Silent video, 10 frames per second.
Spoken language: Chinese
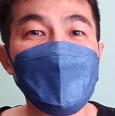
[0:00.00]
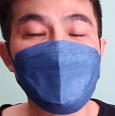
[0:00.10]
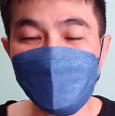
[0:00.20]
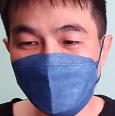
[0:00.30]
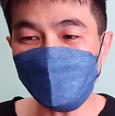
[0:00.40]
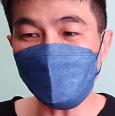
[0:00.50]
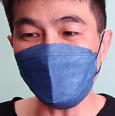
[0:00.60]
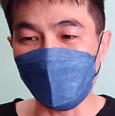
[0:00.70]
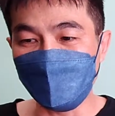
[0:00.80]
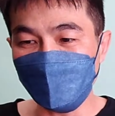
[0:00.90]
不是说
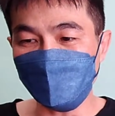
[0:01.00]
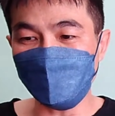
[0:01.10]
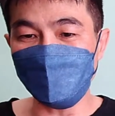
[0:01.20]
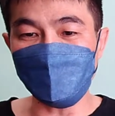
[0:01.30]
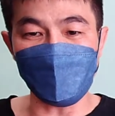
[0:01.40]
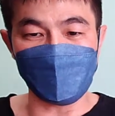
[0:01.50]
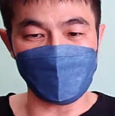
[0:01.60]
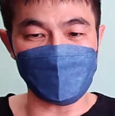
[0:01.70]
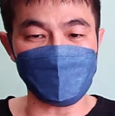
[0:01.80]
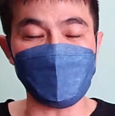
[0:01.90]
我不尊重你
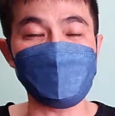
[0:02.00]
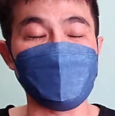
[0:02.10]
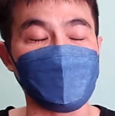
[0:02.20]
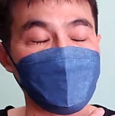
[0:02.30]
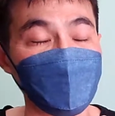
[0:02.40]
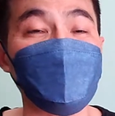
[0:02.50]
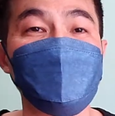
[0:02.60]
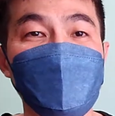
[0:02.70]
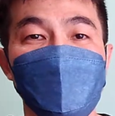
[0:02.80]
士官长的位阶，